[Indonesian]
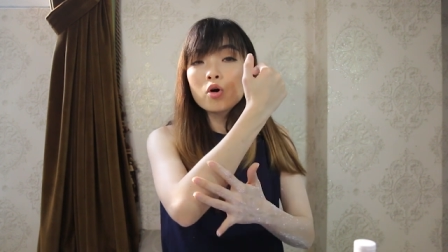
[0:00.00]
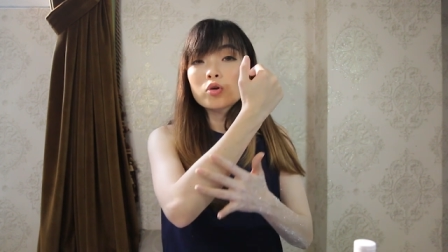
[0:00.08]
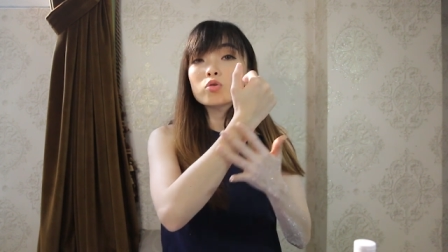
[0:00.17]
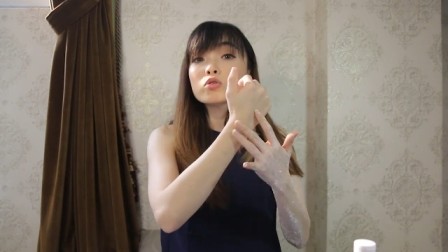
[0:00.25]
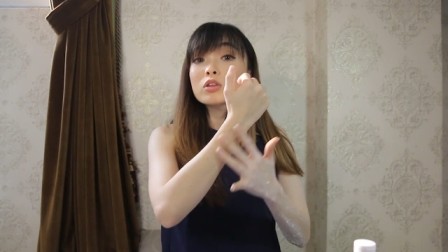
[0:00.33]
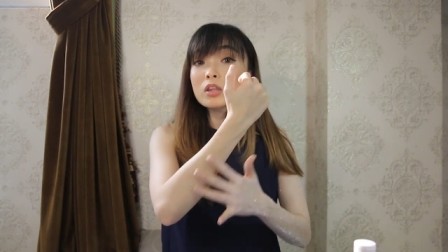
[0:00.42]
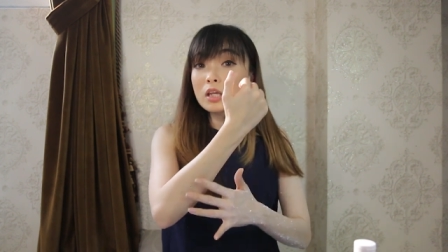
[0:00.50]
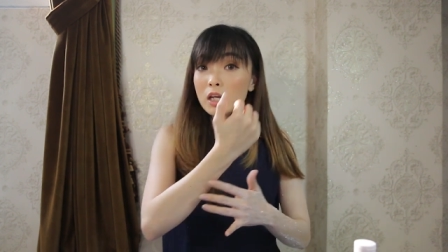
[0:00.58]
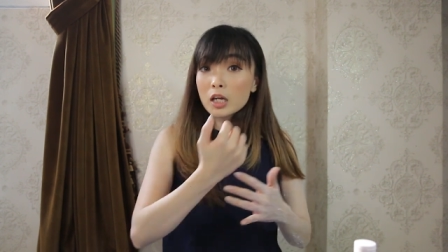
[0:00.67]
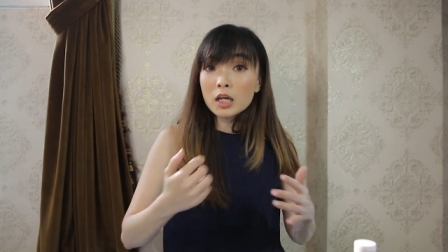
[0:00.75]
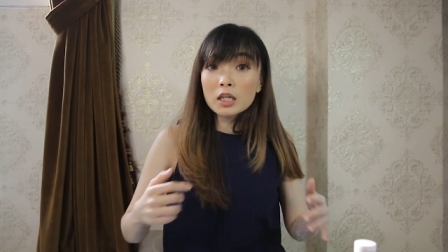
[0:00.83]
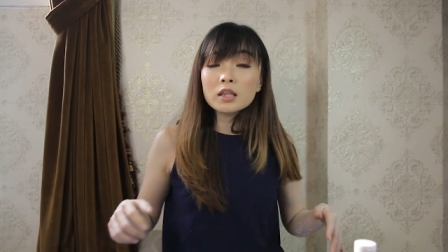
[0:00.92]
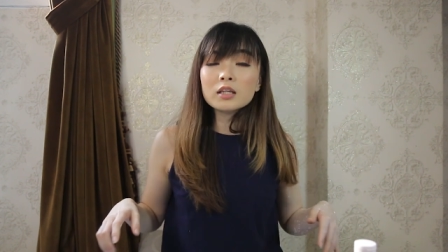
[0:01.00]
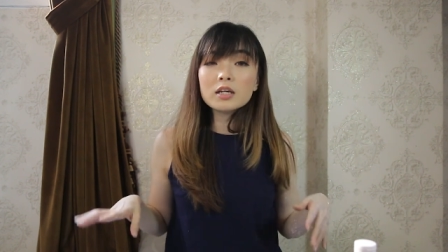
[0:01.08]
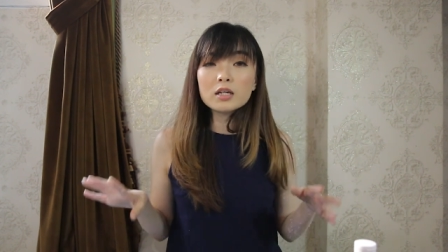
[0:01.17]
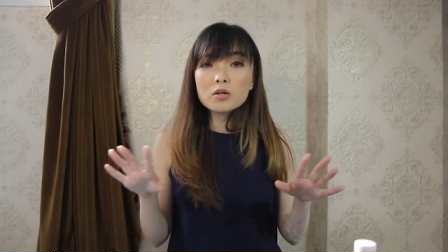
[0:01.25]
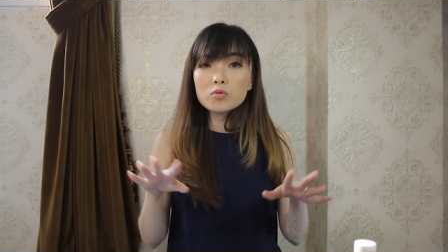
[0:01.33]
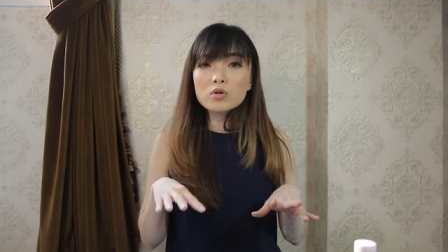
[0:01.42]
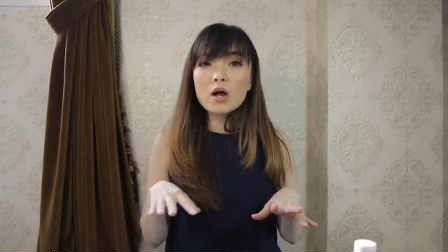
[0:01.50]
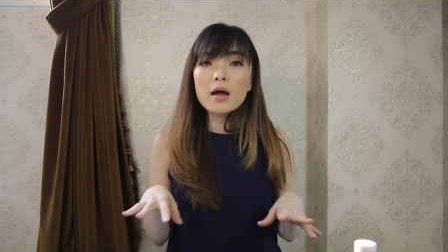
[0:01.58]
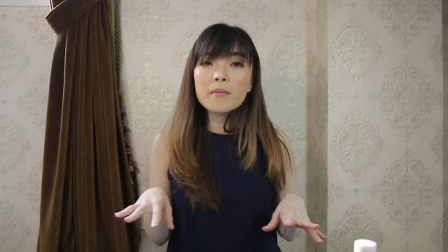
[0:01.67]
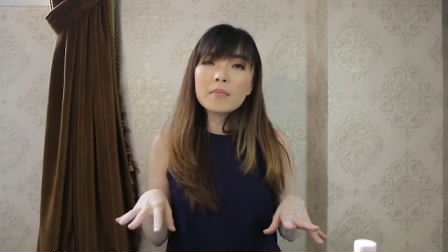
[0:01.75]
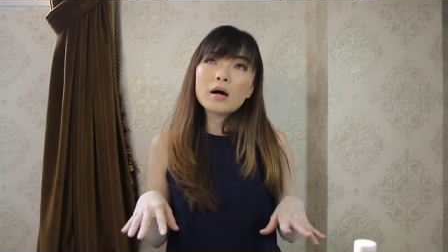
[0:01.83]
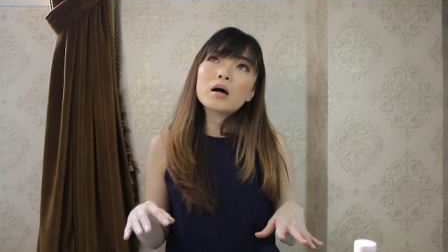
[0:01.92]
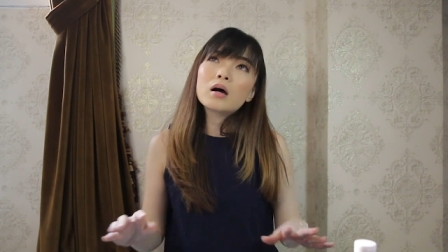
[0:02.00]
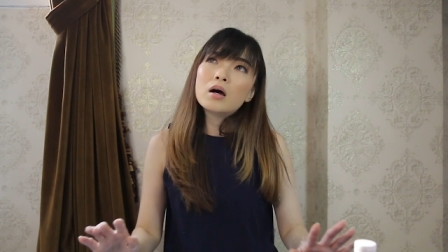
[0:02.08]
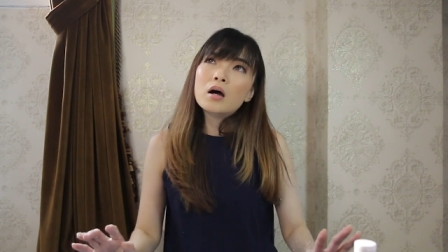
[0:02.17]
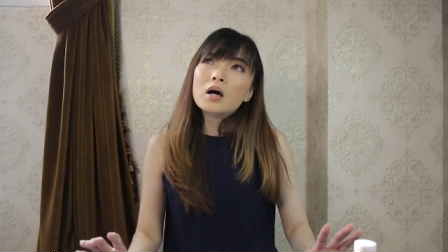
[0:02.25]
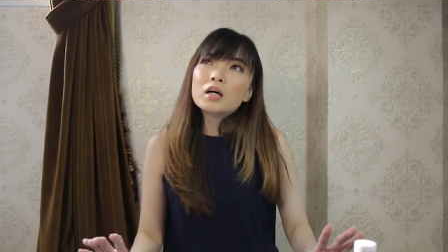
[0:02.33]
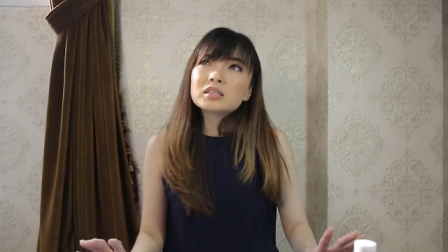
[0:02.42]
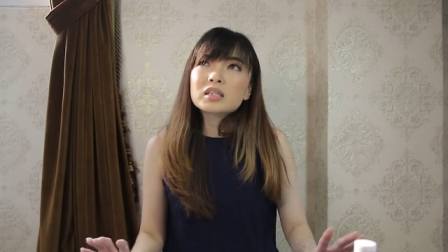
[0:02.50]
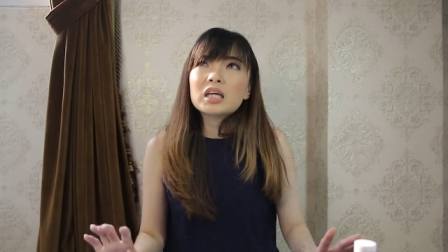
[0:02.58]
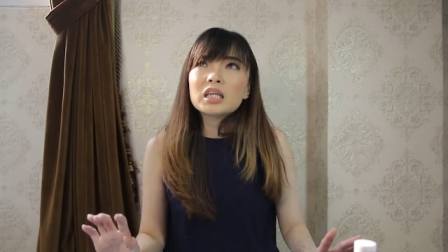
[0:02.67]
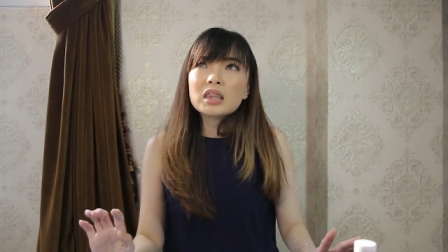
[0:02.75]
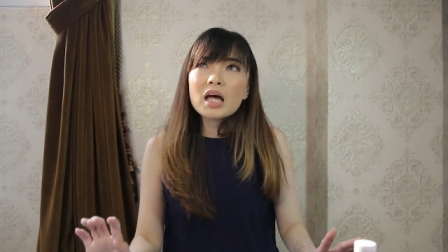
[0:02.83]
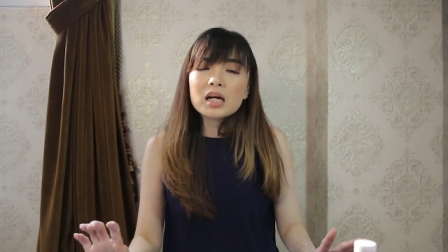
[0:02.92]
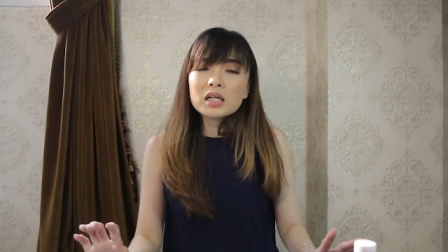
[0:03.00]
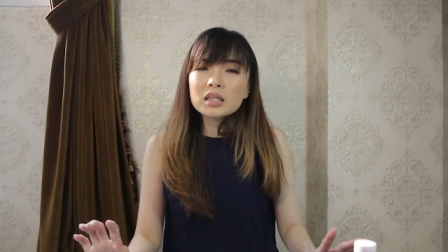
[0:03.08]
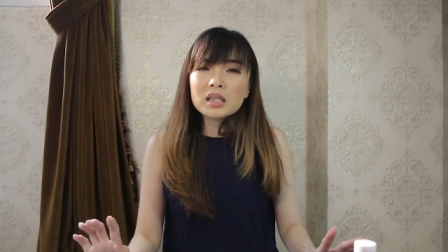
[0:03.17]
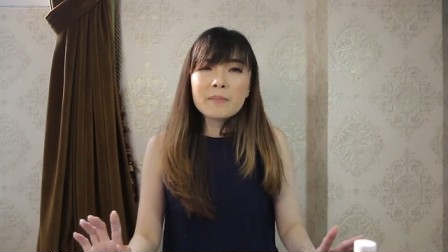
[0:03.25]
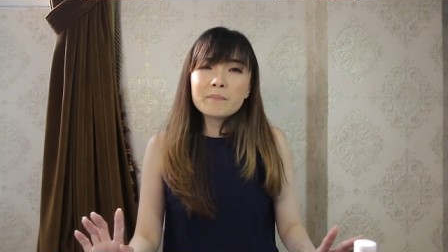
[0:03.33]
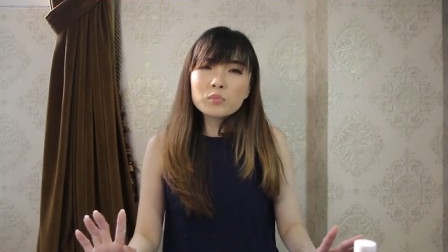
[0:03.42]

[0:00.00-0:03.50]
rutin jadi udah emang sekitar enam